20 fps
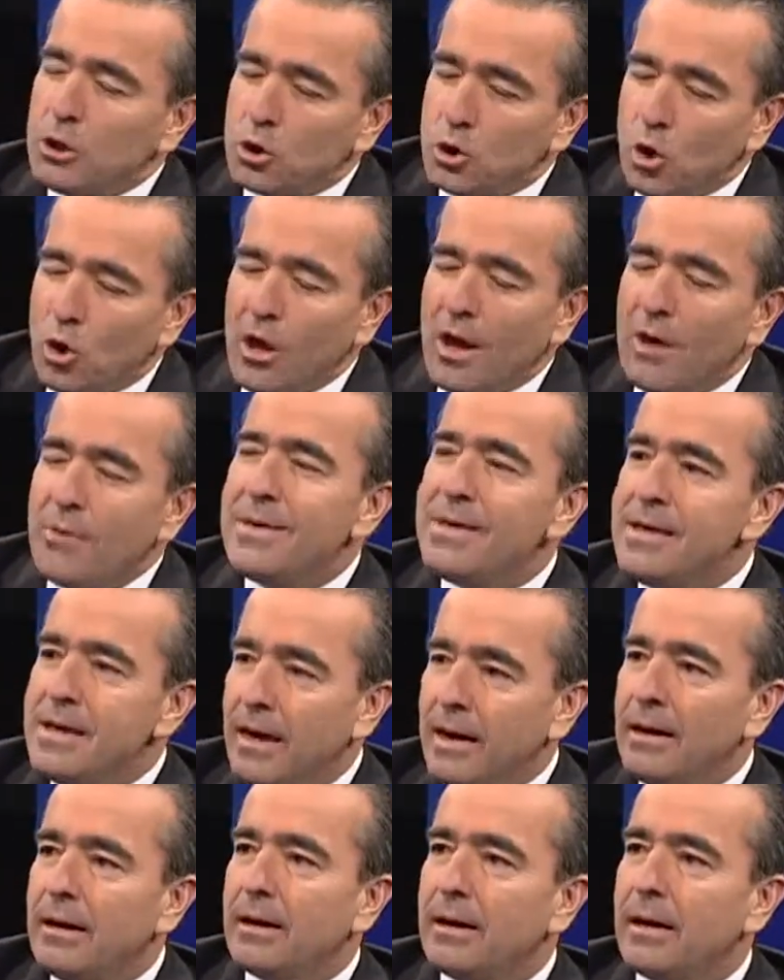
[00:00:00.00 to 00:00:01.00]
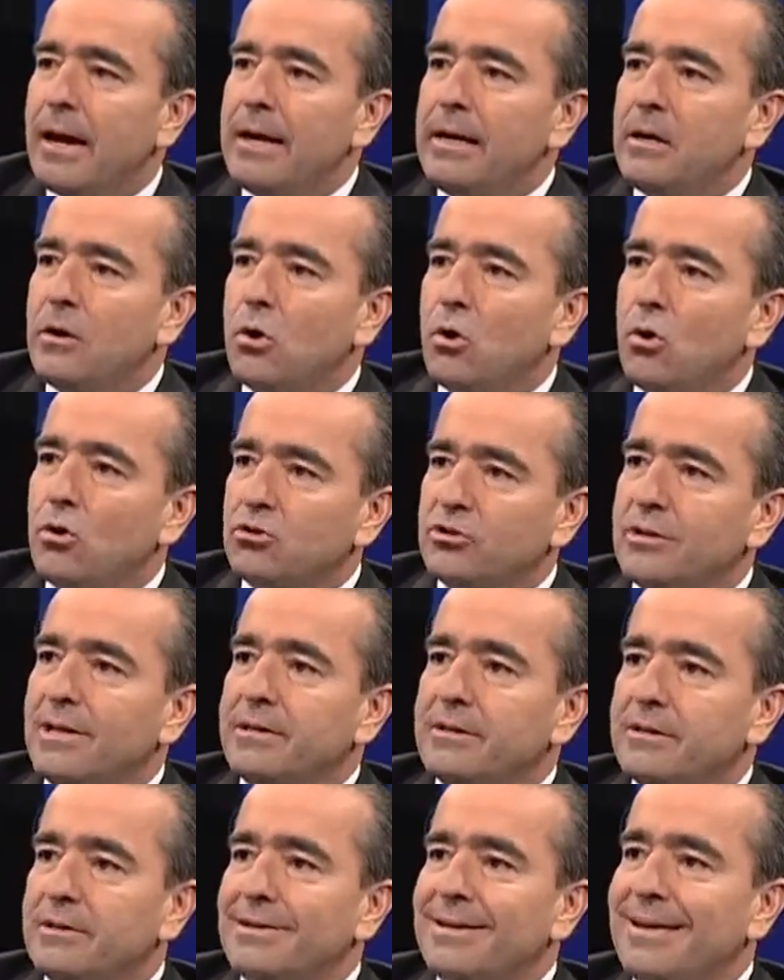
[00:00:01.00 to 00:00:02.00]
todavía hay
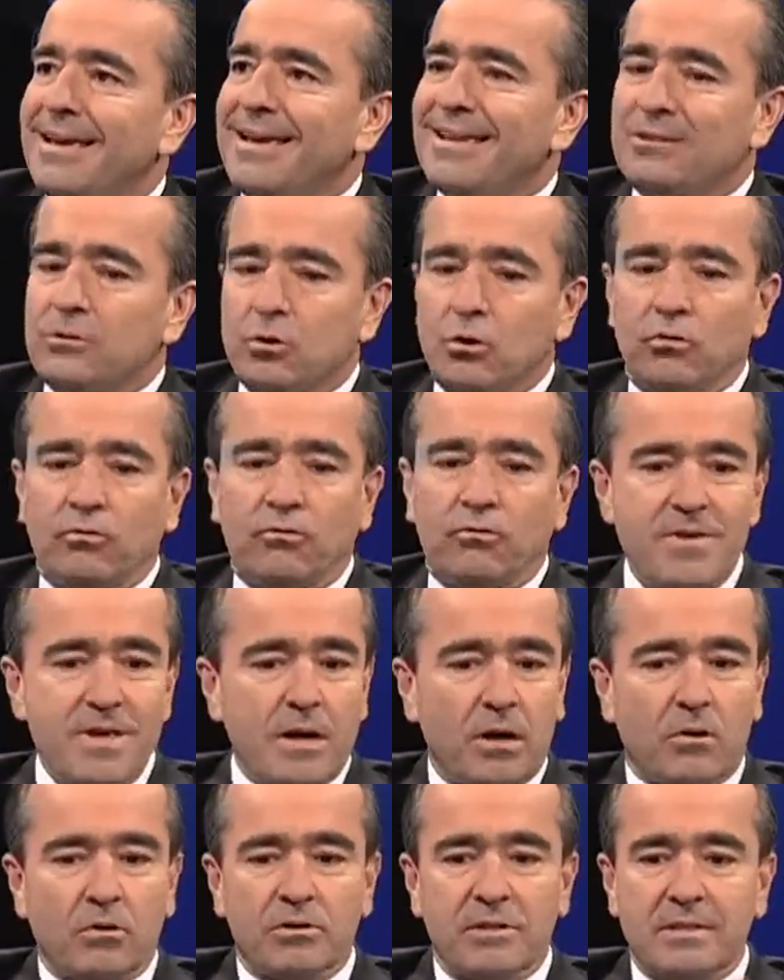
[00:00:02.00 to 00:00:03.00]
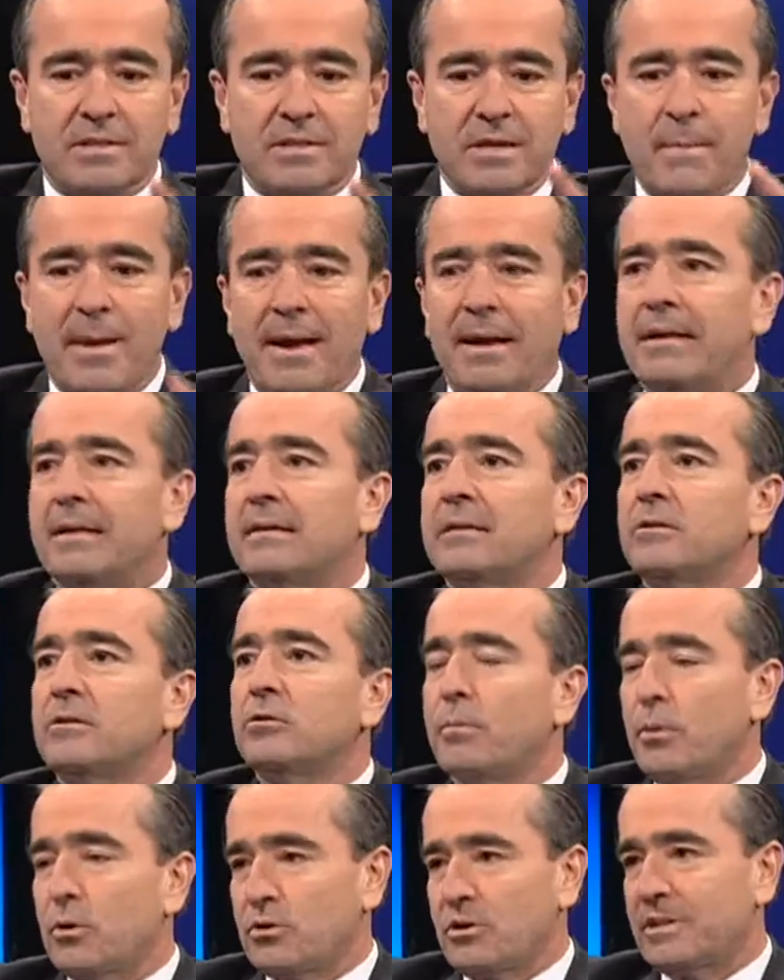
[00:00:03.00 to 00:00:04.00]
cosas que estos fierros, estas máquinas,
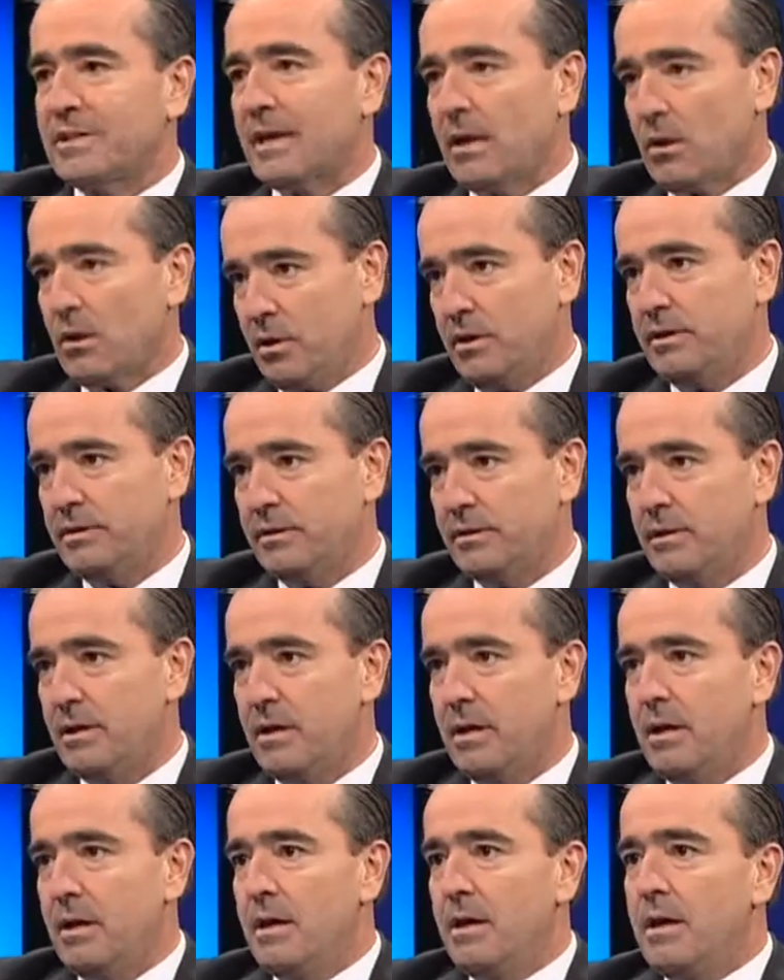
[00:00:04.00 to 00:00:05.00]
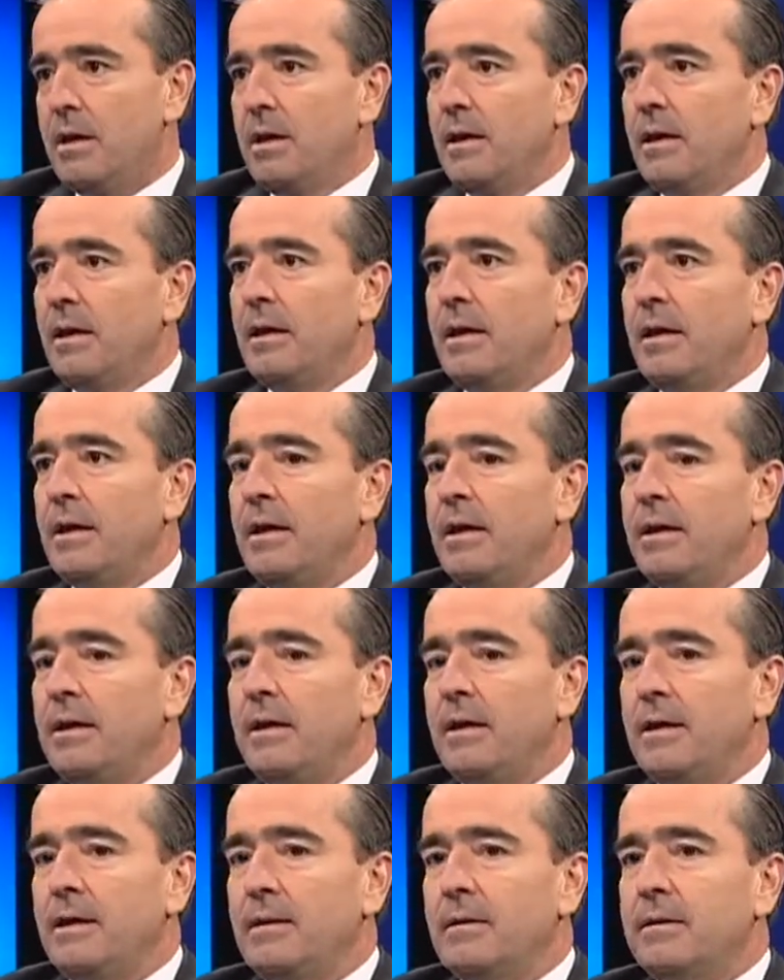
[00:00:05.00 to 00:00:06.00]
estos procesadores
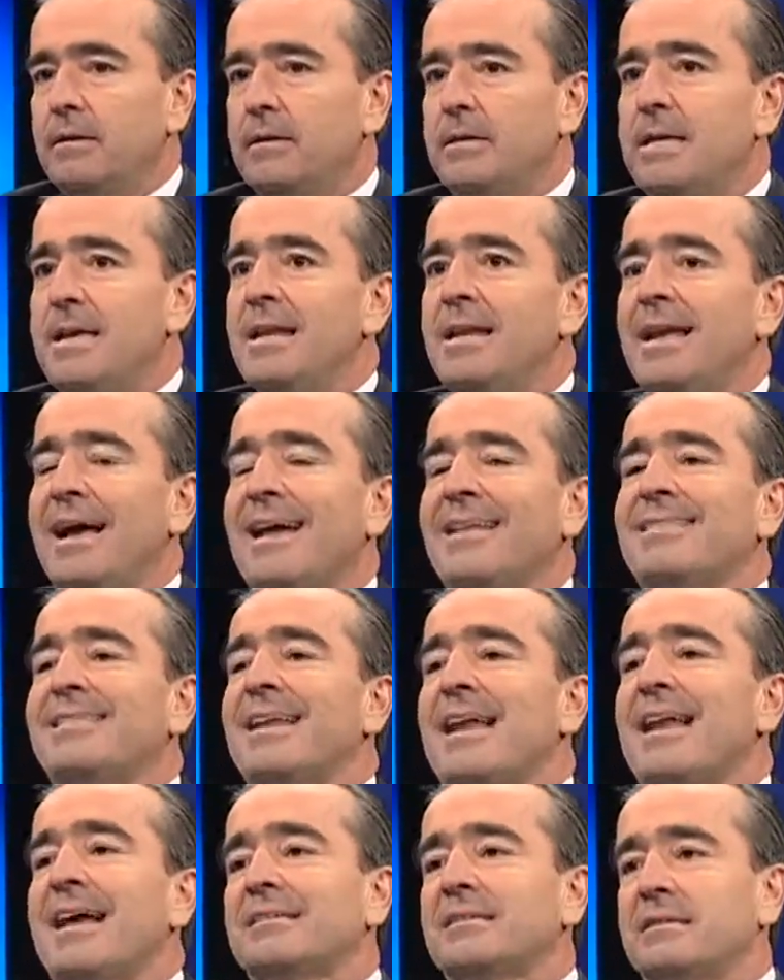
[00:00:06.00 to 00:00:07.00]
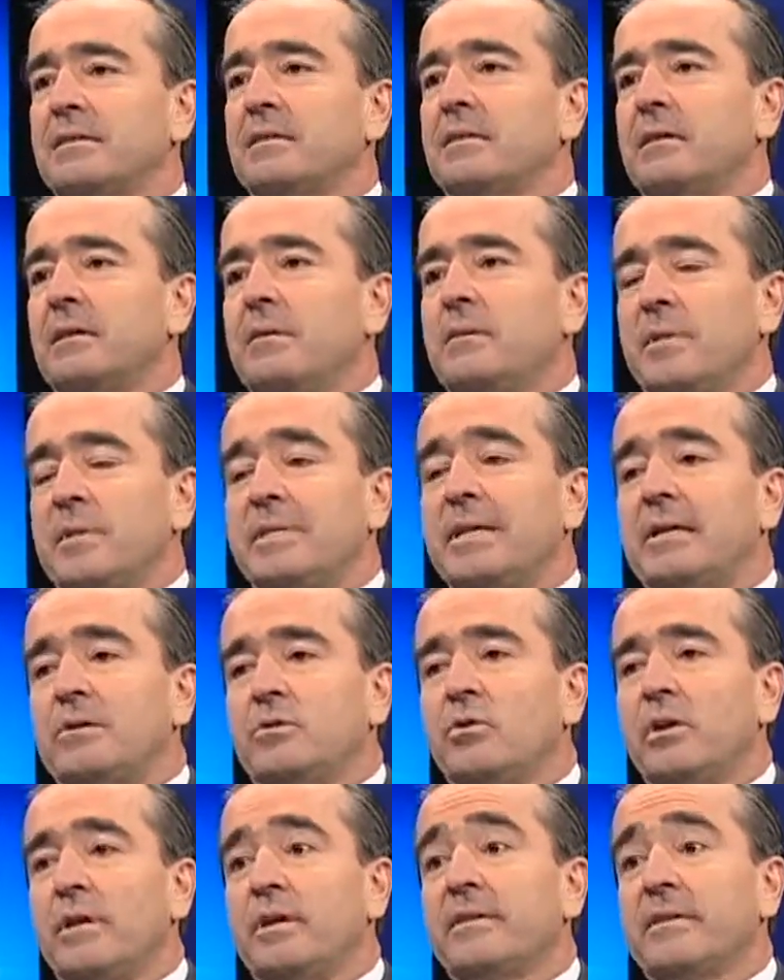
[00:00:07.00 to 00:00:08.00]
eh, tienen atrás
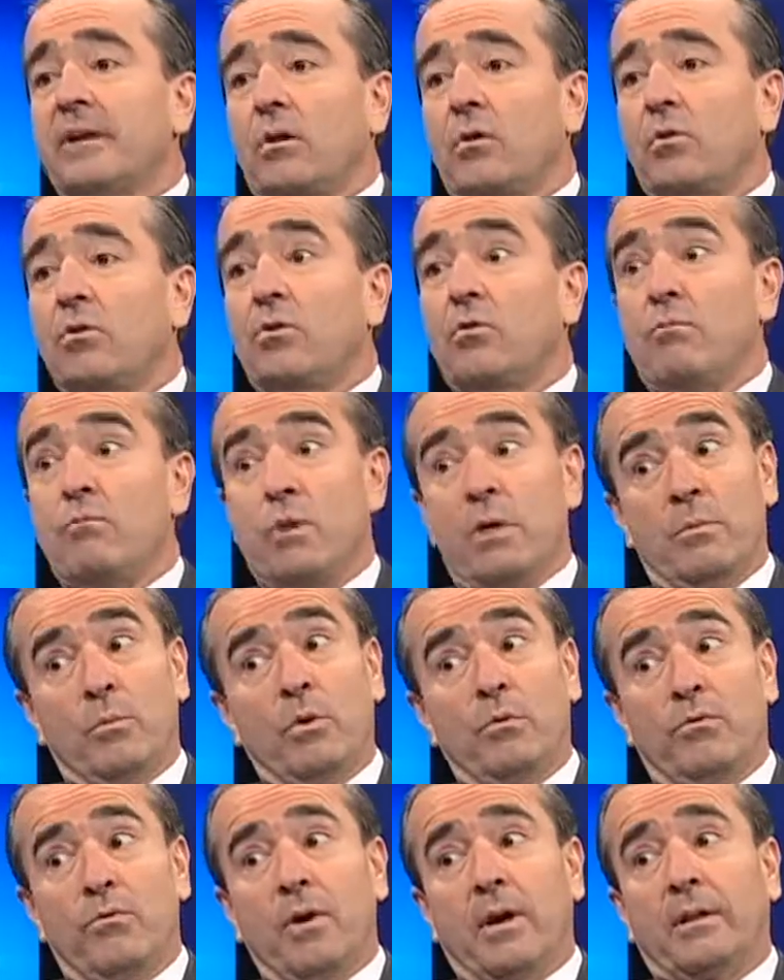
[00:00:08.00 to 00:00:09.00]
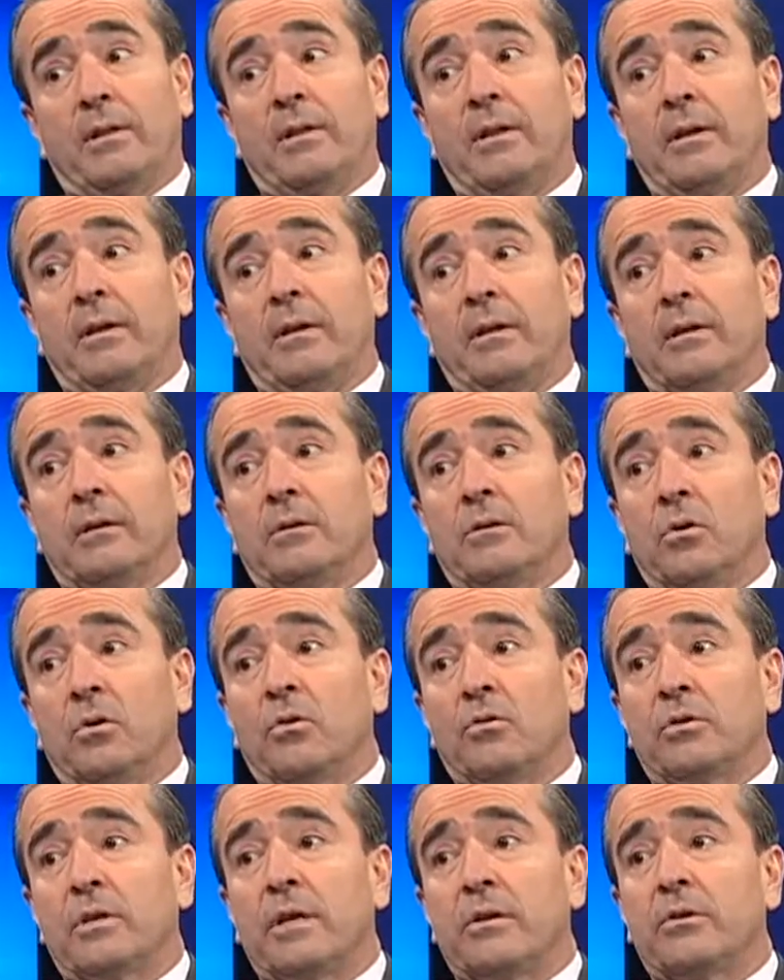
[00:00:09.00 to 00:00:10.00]
investigación y desarrollo muy fuerte todos
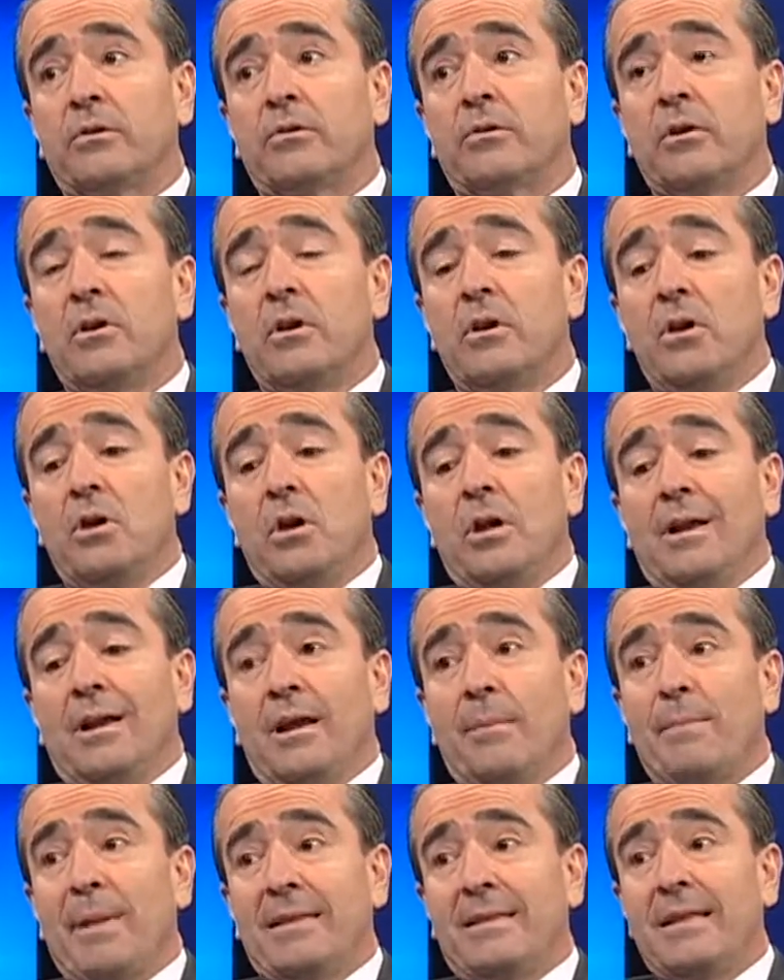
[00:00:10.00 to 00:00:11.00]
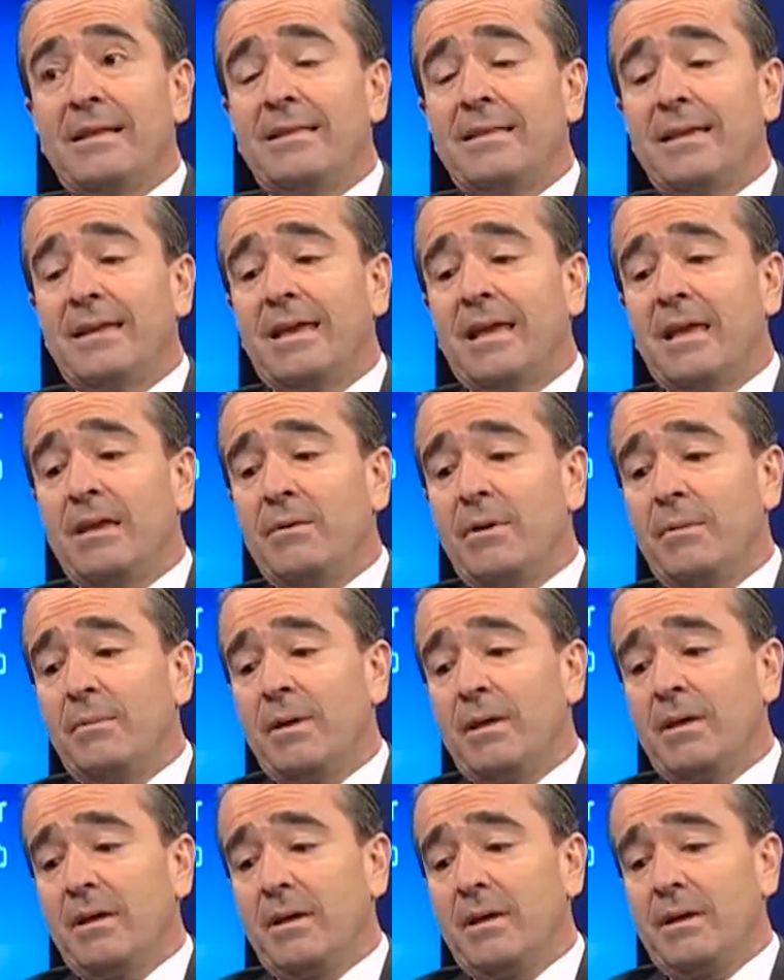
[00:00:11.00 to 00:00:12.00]
los años. Las patentes que
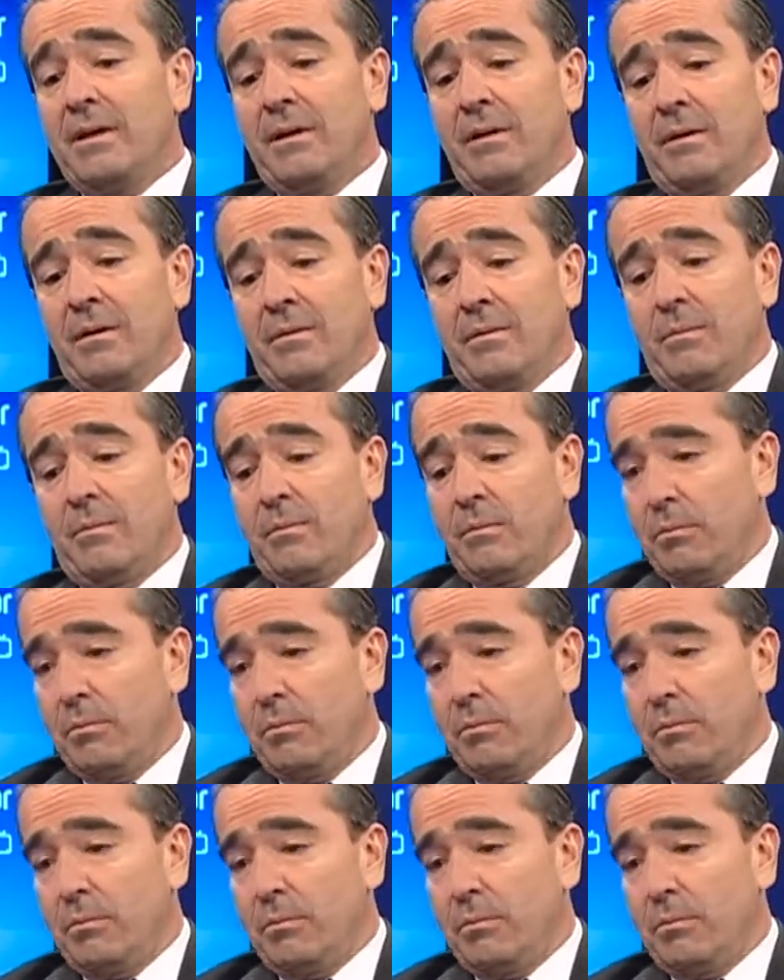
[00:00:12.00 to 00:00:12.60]
IBM, eh,